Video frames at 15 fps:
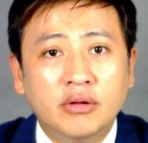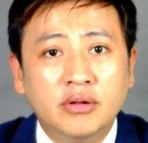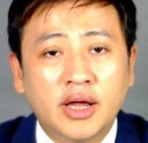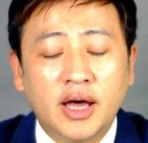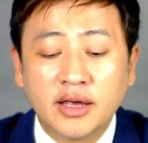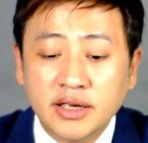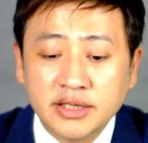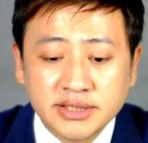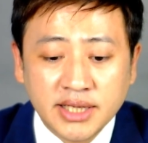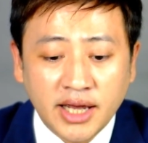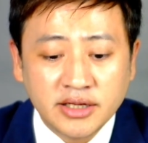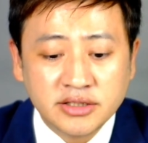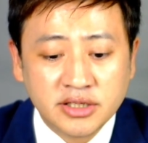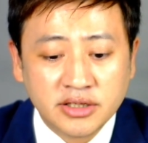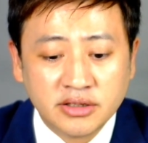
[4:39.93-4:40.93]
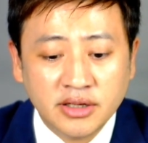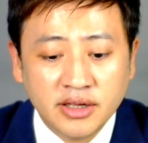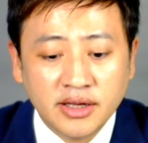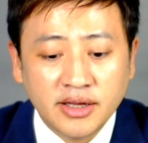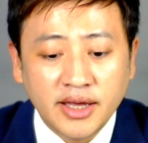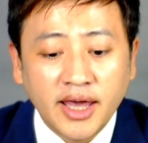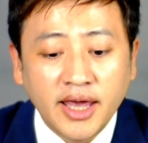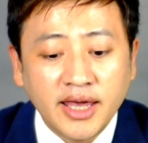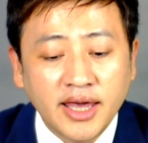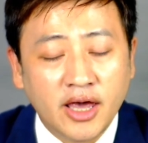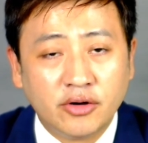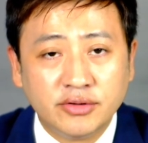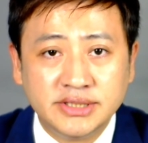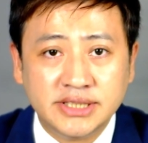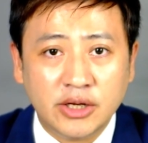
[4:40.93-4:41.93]
它还可以拆成 a
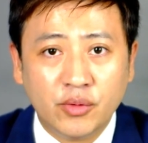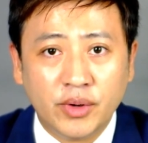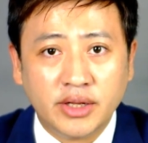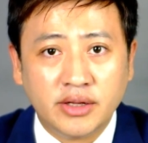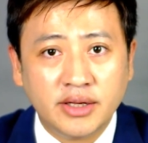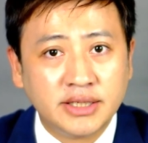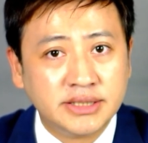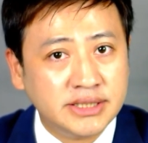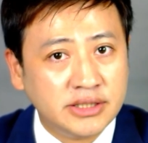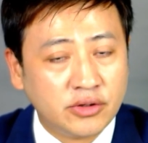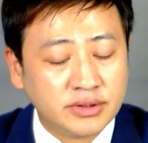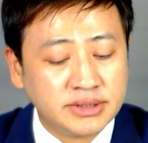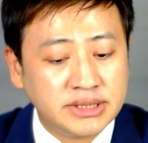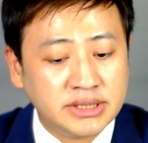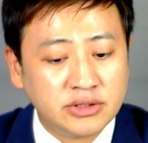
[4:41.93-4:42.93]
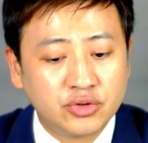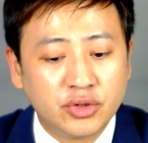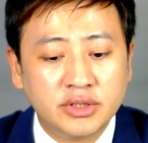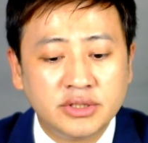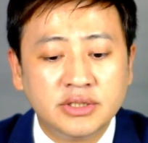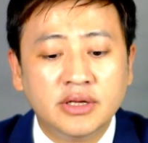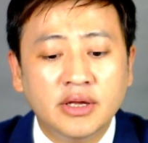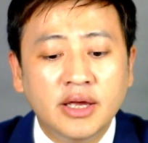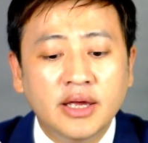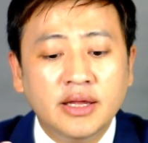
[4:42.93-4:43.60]
l 结尾的一个形容词，所以是